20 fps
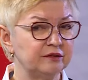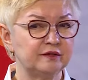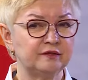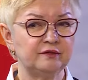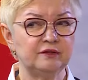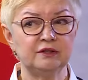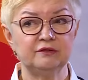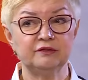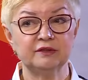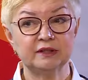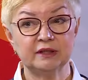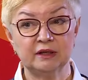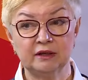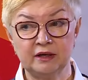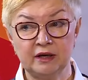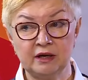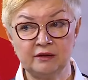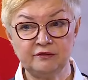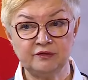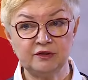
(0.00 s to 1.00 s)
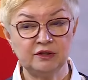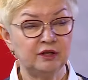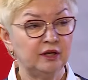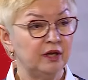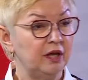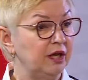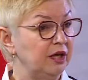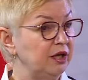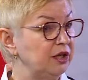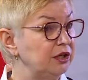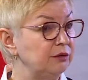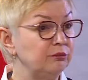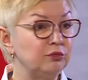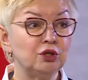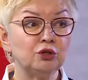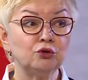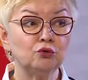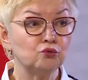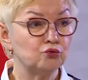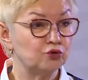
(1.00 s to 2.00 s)
в сфере фотографии, им
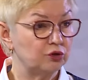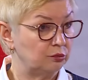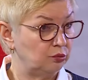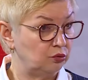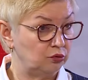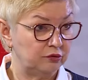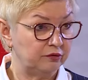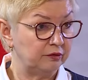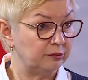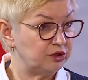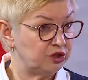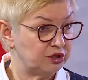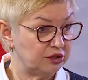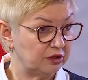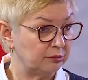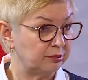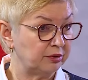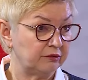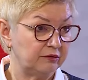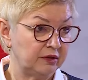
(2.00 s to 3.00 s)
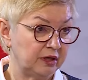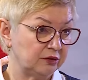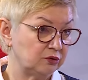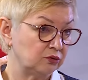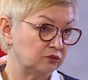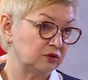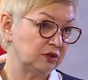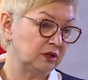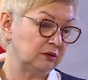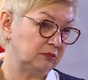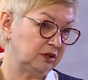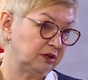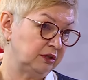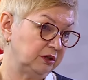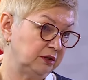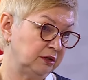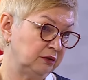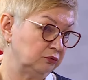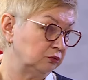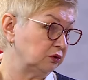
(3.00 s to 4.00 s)
не нужно будет вообще направлять уведомления о